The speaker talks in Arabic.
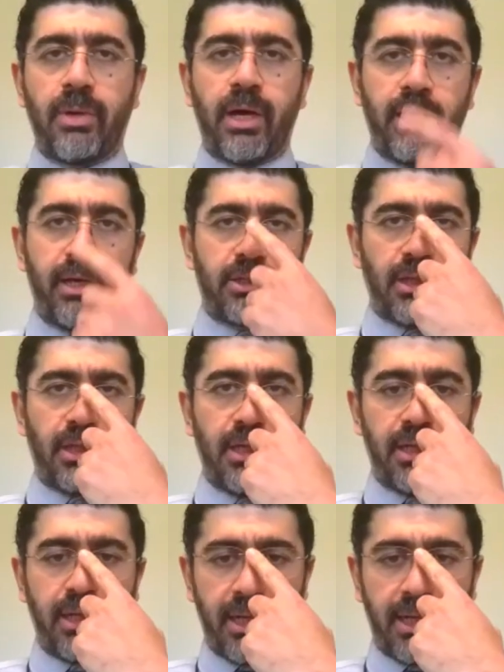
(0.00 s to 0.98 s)
مع هيك
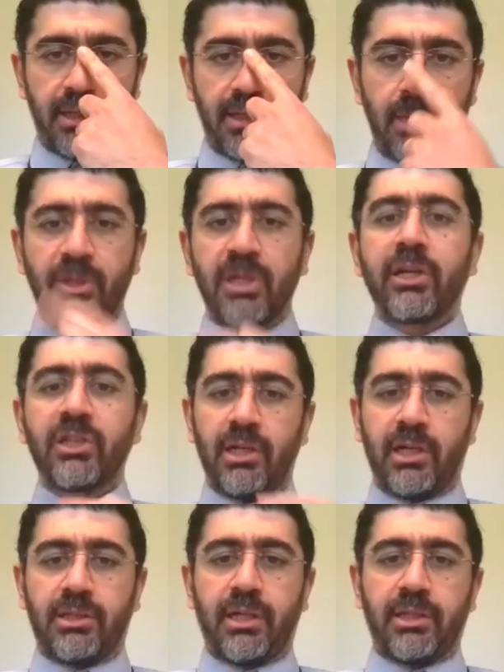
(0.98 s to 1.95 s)
طلال يعني حتى
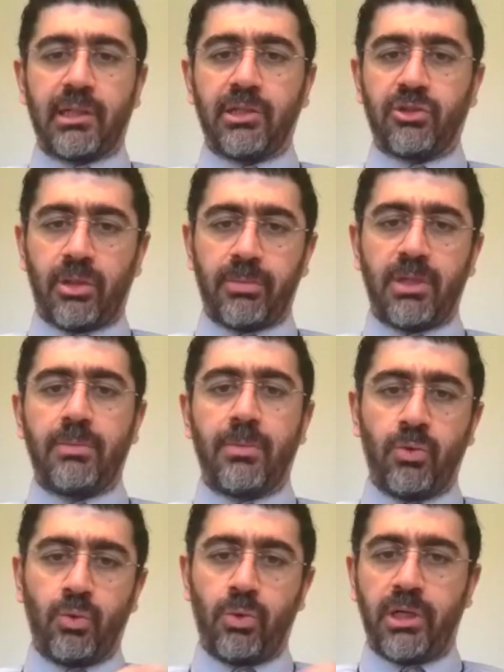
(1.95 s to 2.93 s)
بالاختلاطات اللي
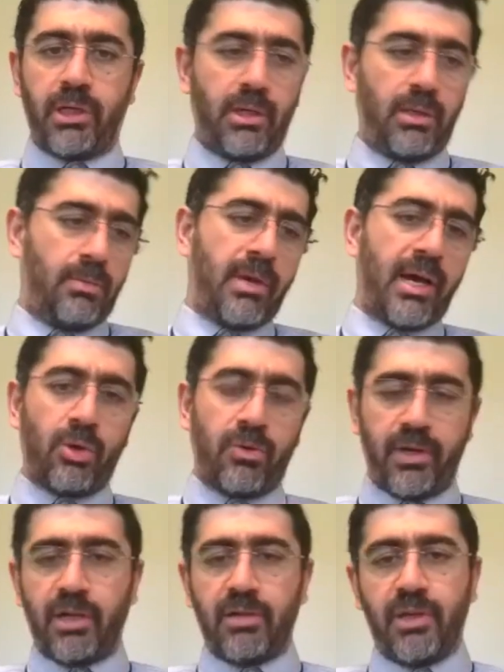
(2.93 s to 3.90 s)
الطبيب هو ما
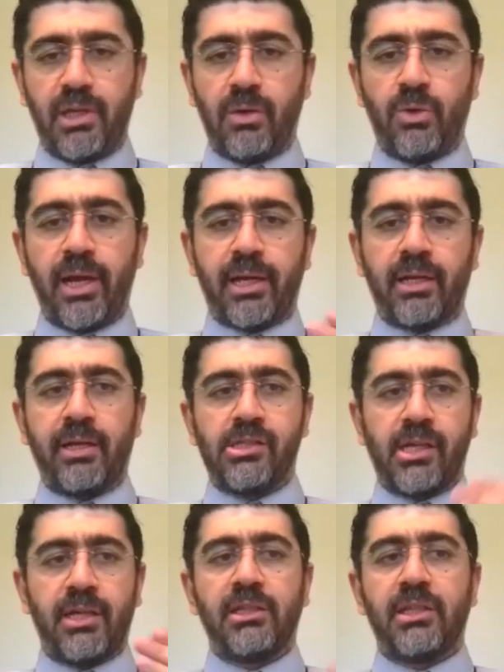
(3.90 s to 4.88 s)
له فعل فيها
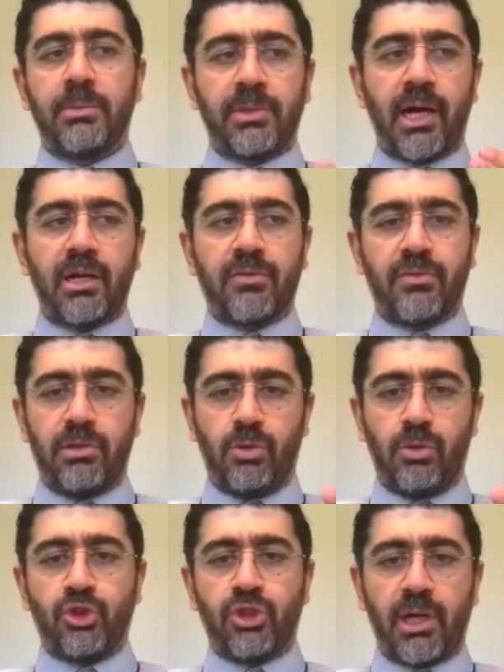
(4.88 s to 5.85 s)
ولكن اذا انت بتعرف
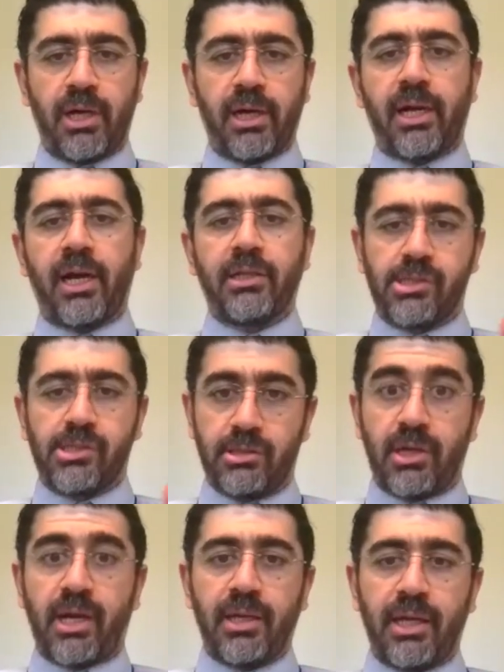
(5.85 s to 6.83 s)
انه اجراءك رح
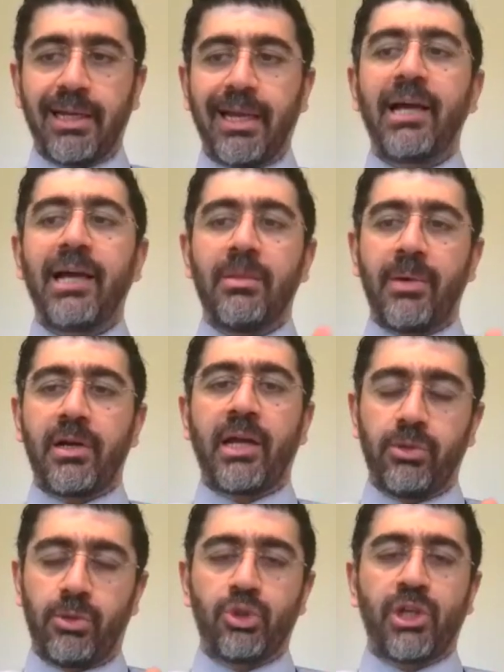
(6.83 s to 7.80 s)
رح يعني غالبا
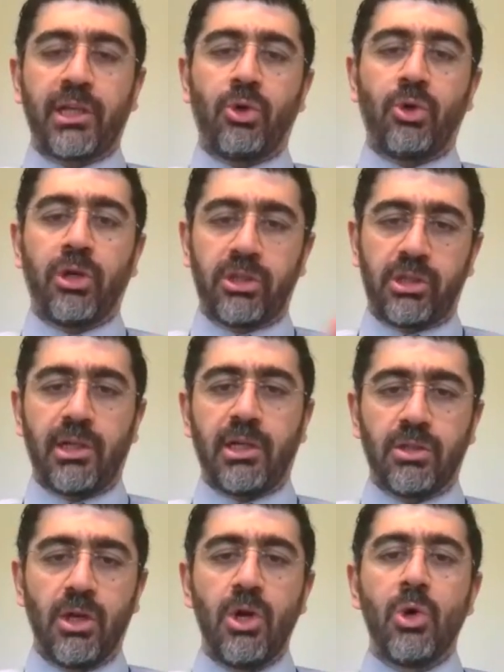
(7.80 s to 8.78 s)
رح ينتج عنه
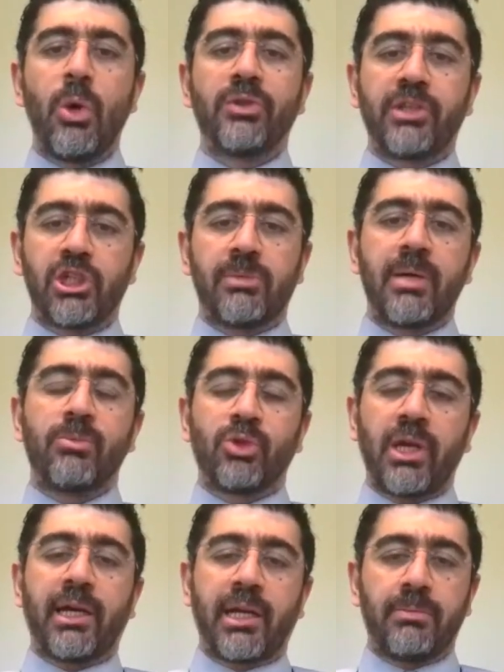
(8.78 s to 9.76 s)
اختلاط وانت شبه
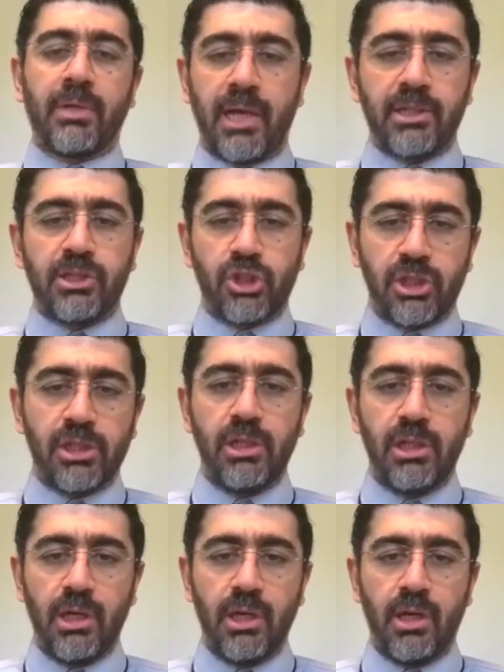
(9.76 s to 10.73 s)
متاكد من هذا
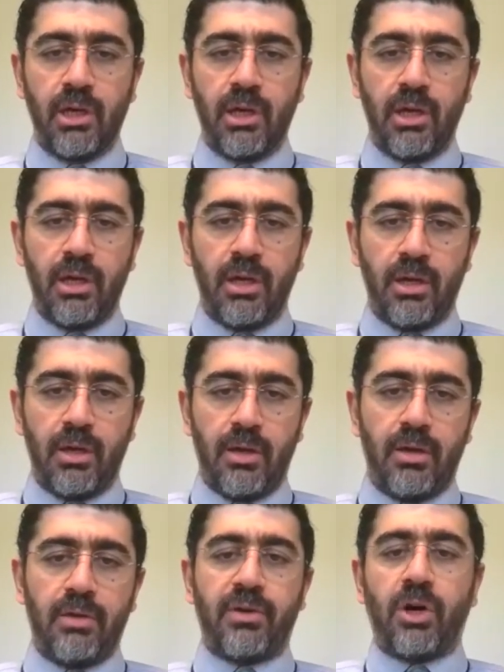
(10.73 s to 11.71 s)
الشيء
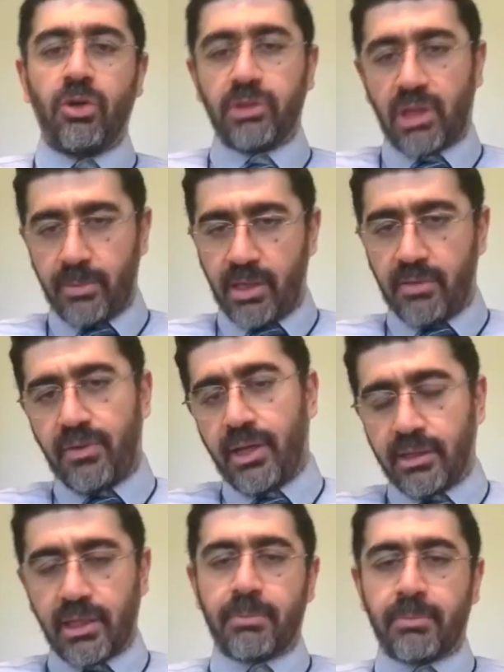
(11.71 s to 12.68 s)
فهون كمان
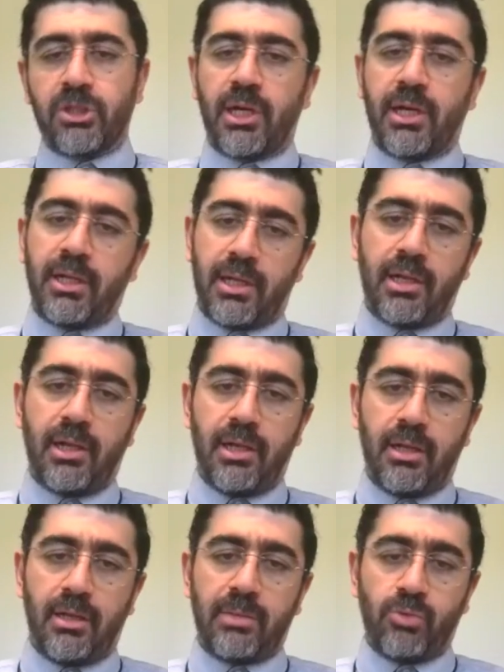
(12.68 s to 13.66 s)
في عندك مجال
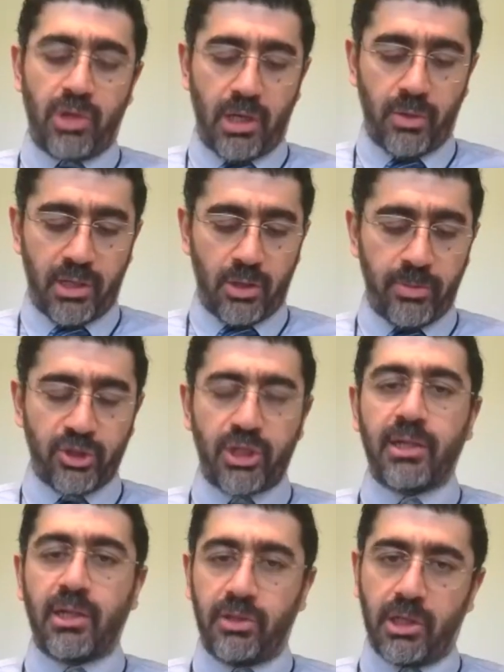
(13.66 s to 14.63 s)
للمناوره
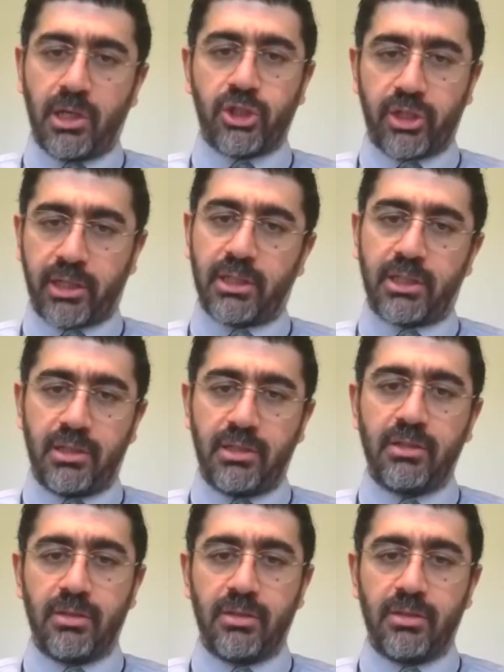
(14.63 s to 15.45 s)
ومجال للنقاش اكثر